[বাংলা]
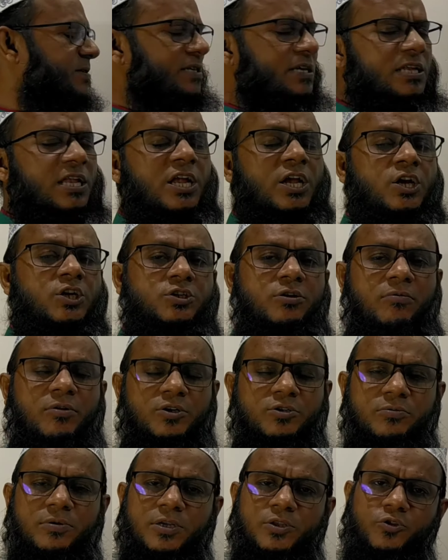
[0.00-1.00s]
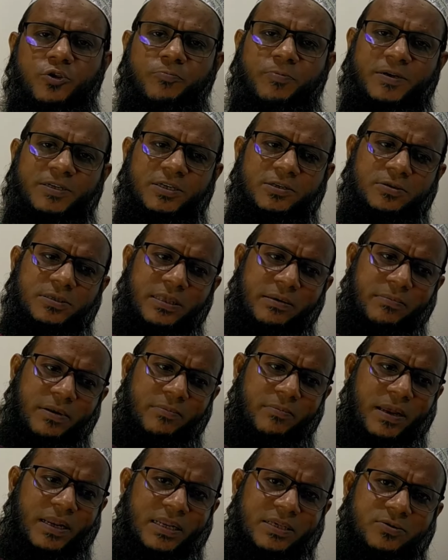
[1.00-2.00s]
মাইনাস পাঁচ হাজার সমান সমানের দুই পাশে যদি
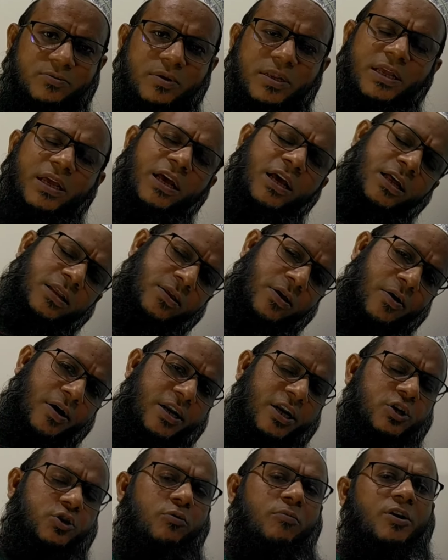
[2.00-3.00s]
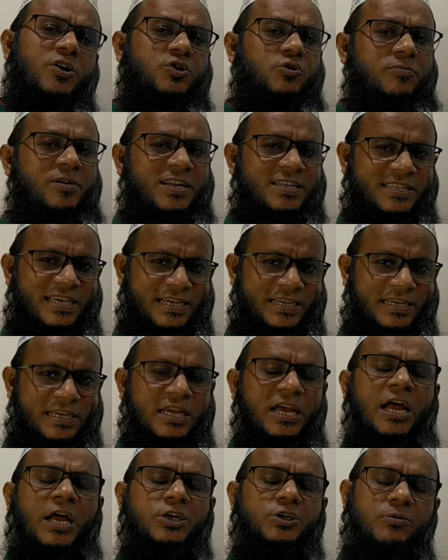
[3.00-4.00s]
আমরা মাইনাস করি তাহলে এটা সমান সমানই
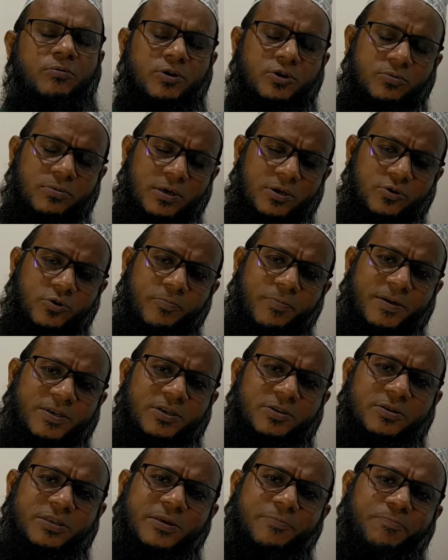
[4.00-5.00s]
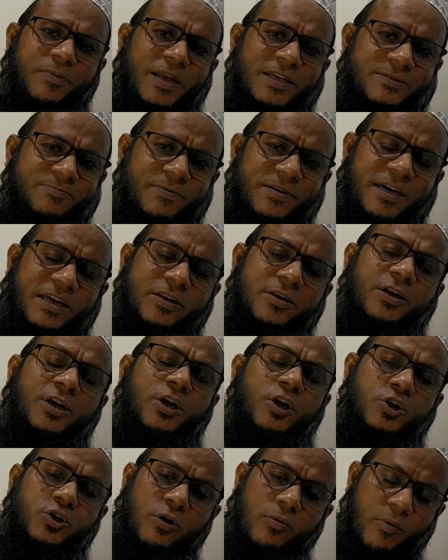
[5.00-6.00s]
থাকবে সমান সমানের দুই পাশে যদি প্লাস ফিগার
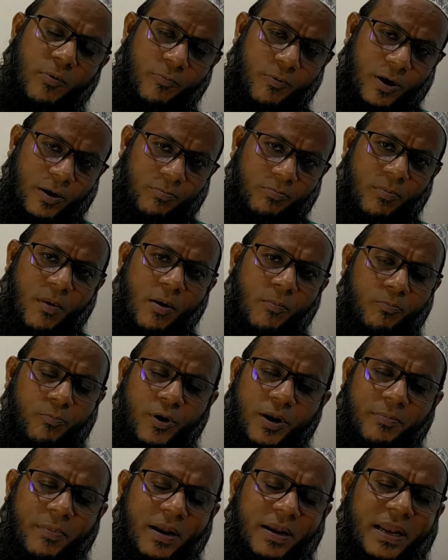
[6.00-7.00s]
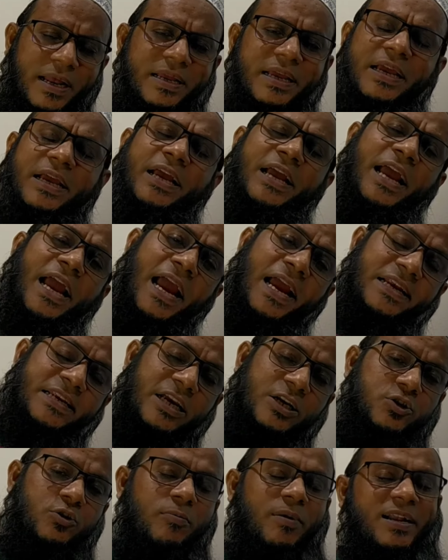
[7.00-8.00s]
সম পরিমাণ রাখি
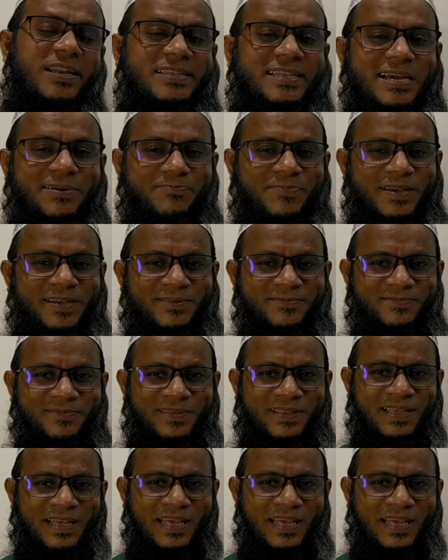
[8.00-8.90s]
এটা সমানই থাকবে